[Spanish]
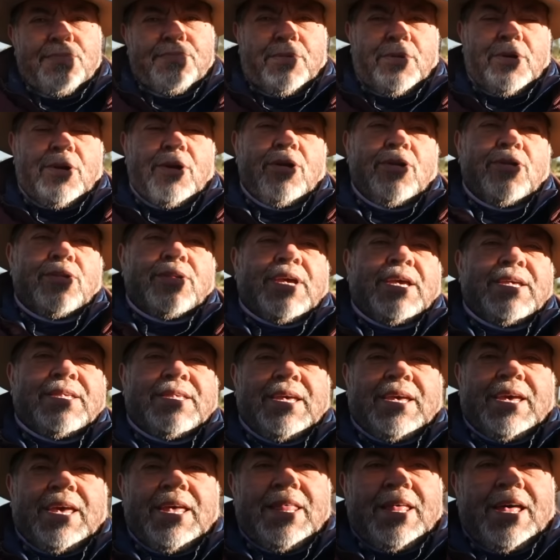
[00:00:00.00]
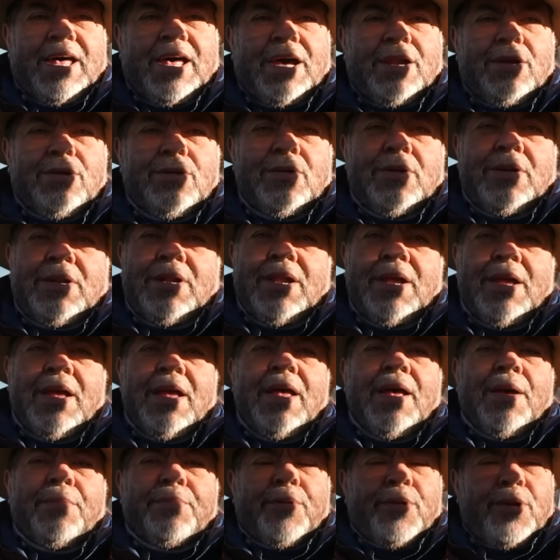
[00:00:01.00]
por los que se quedaron,
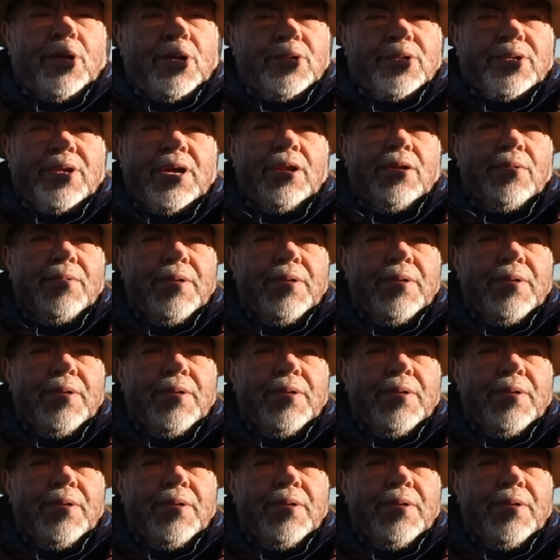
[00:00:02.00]
por los que no